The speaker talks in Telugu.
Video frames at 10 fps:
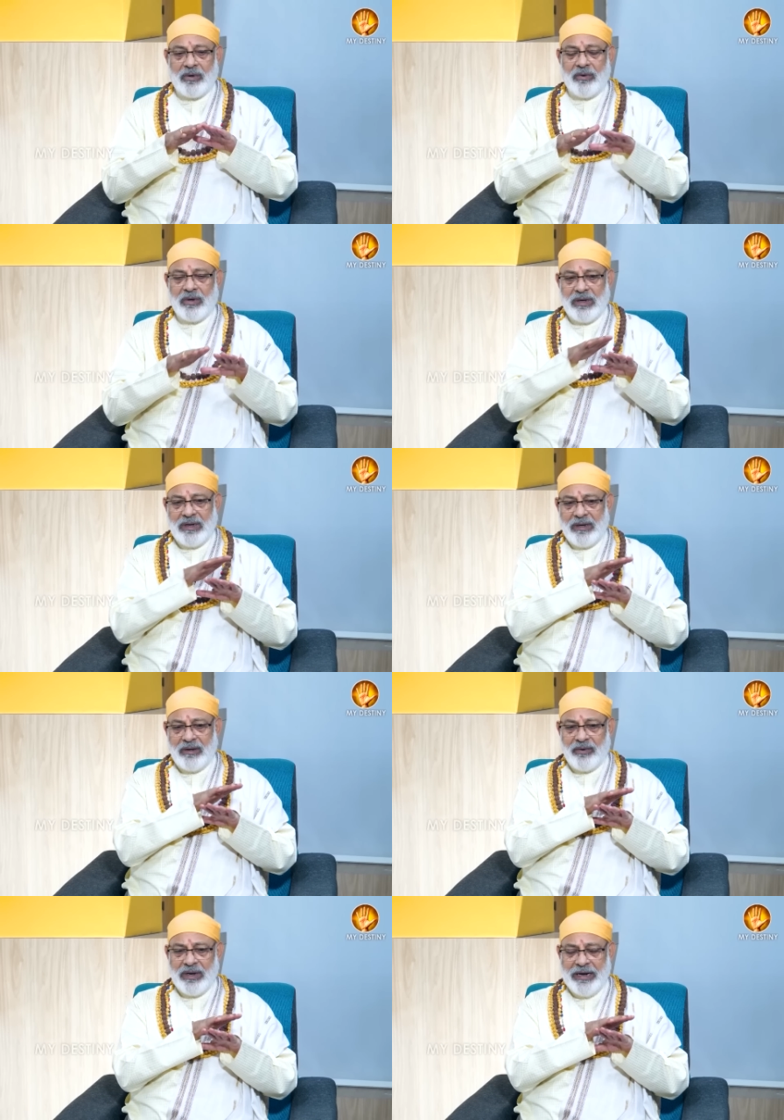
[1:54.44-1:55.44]
ఒక
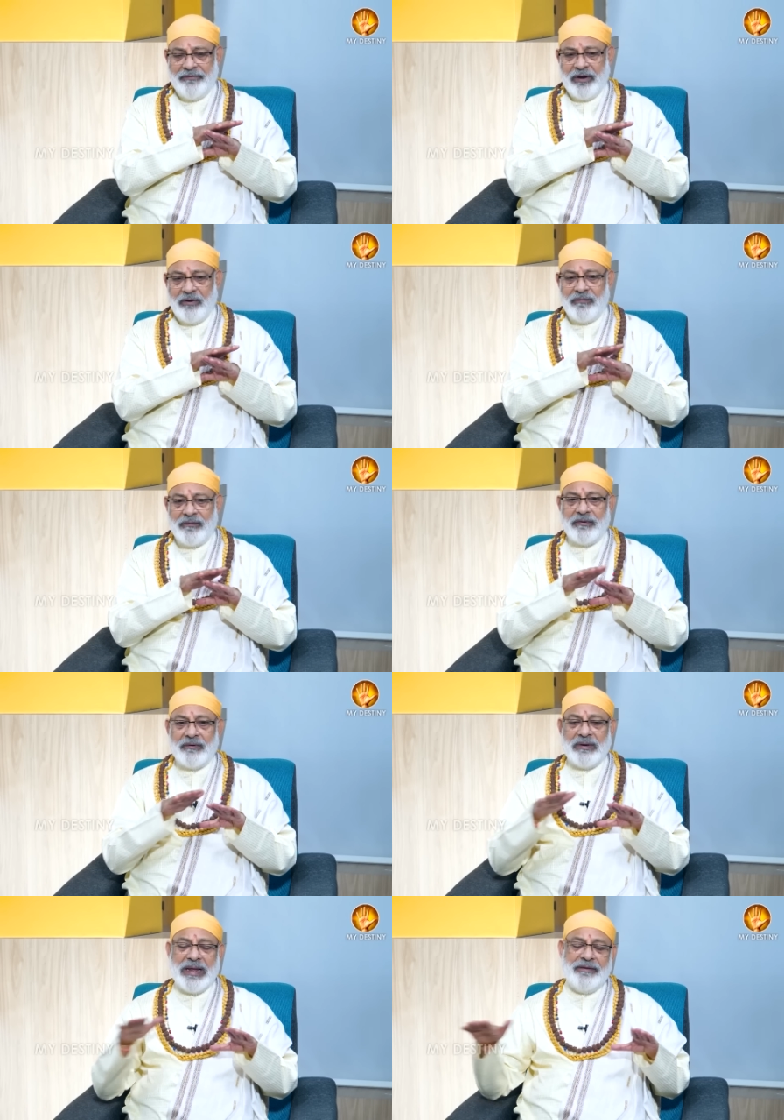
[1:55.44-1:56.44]
ఒక లెవెల్ ఆఫ్
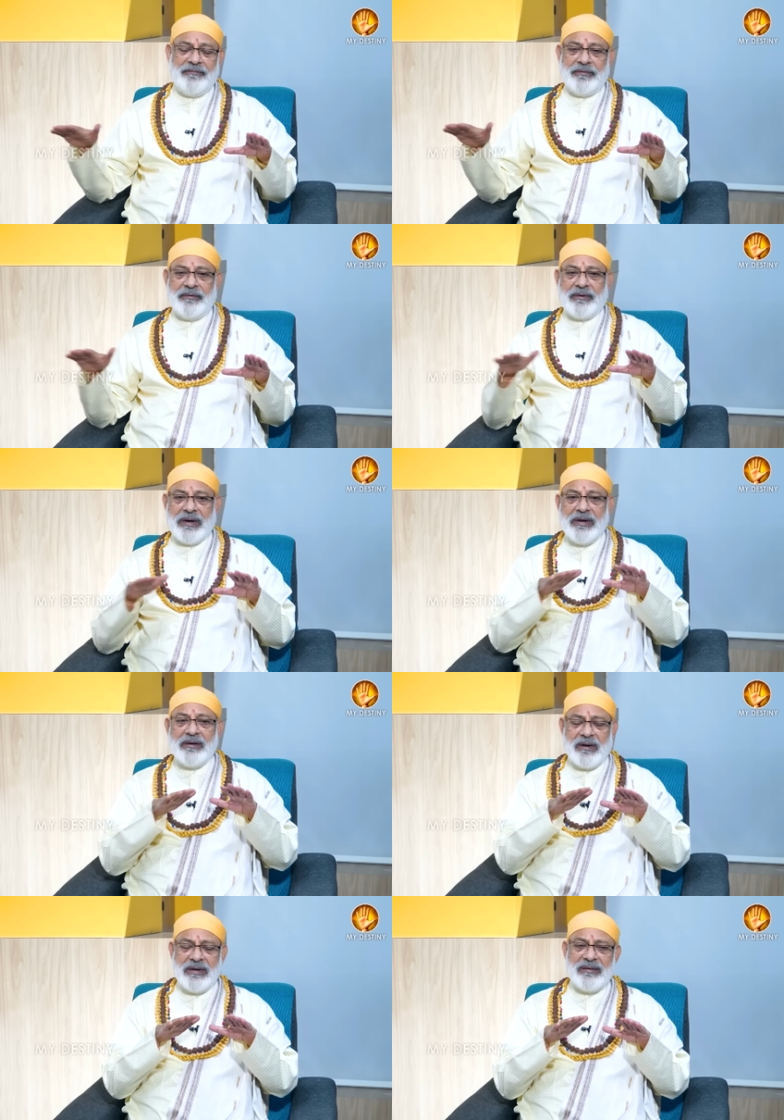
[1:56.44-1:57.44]
లైఫ్ కన్
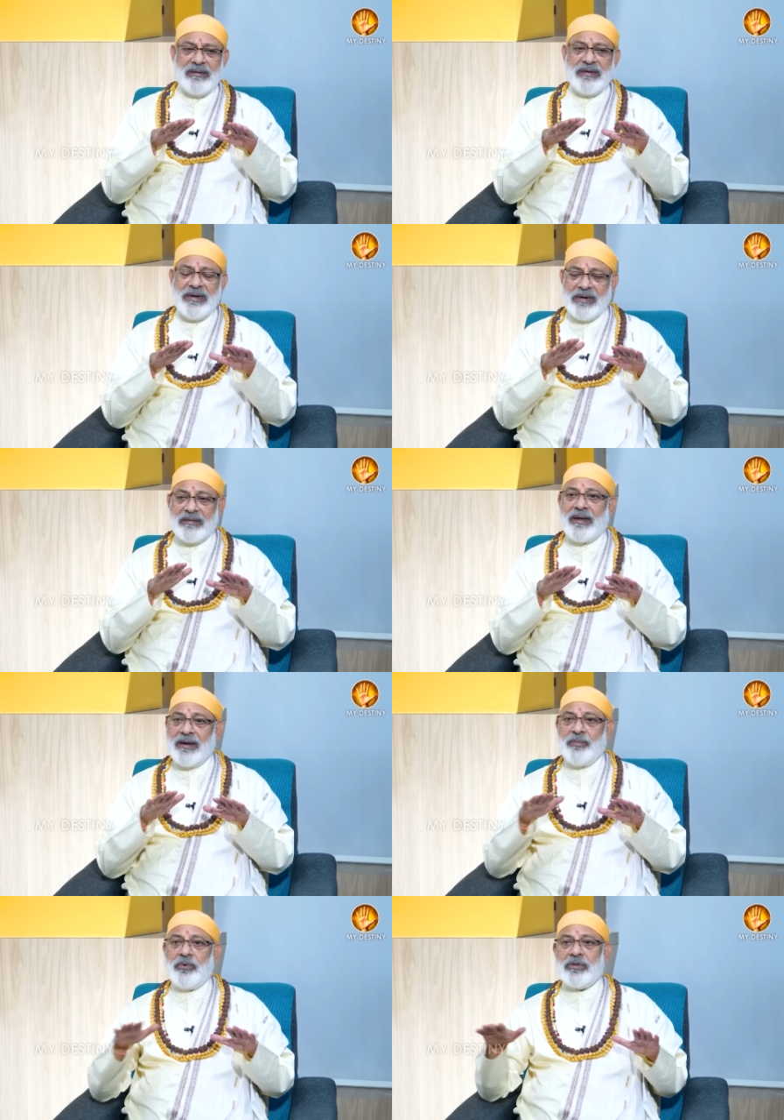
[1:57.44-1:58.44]
కన్సిస్టెంట్గా
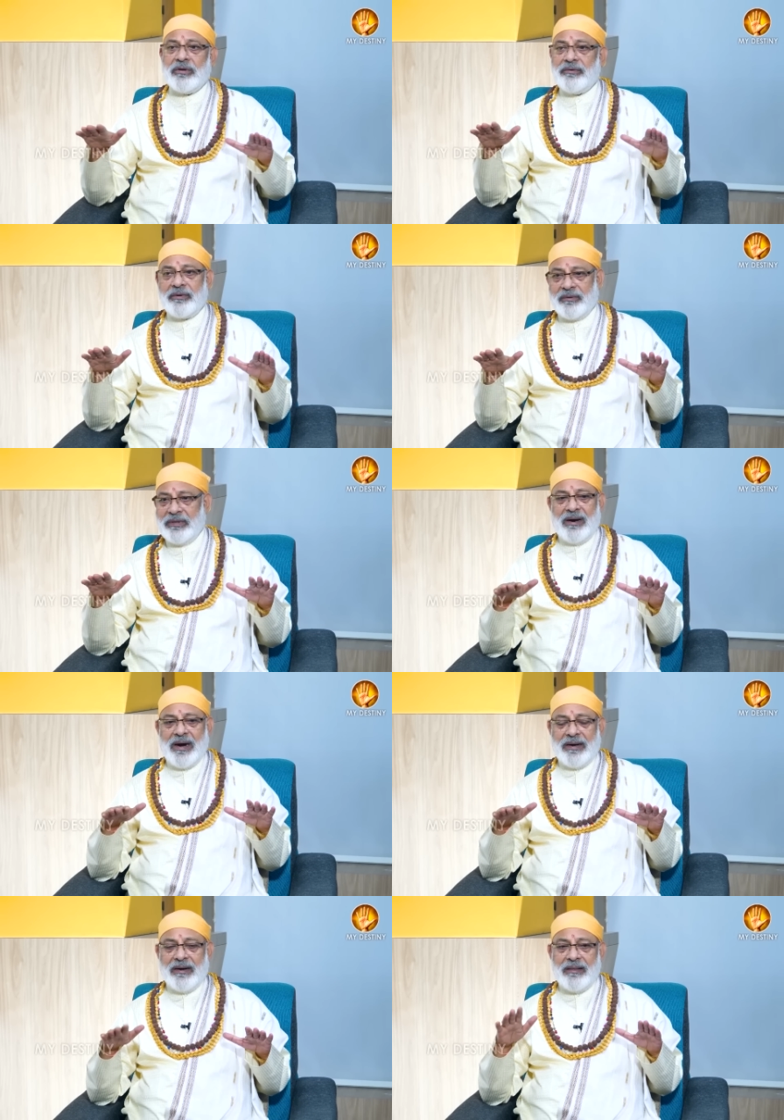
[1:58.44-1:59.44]
సాగిపోతూ ఉంటుంది
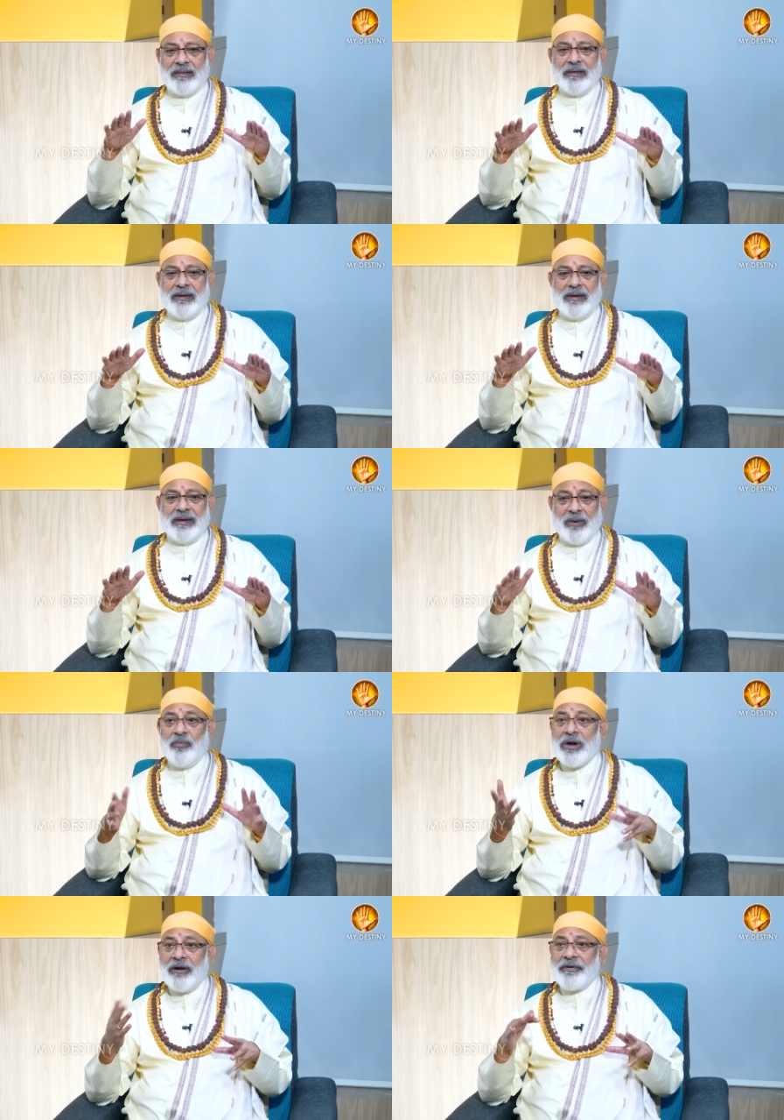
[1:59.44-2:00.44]
హఠాత్తుగా డబ్బు
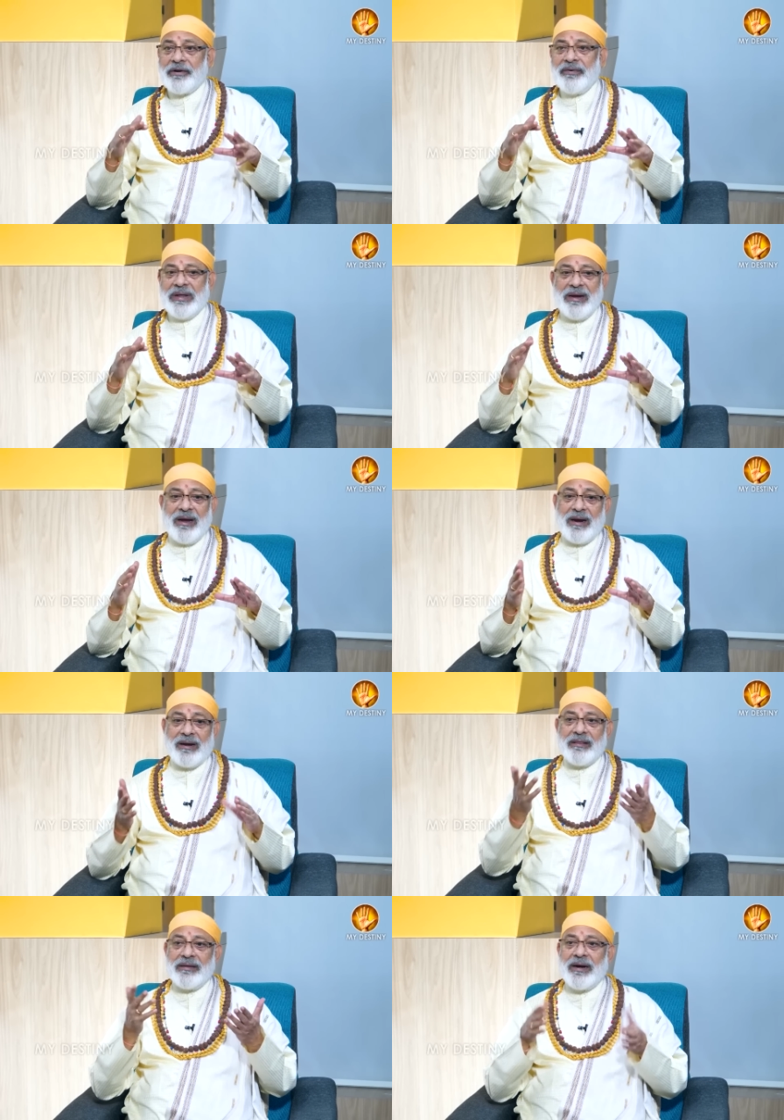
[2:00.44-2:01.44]
రావటం లేక హఠాత్తుగా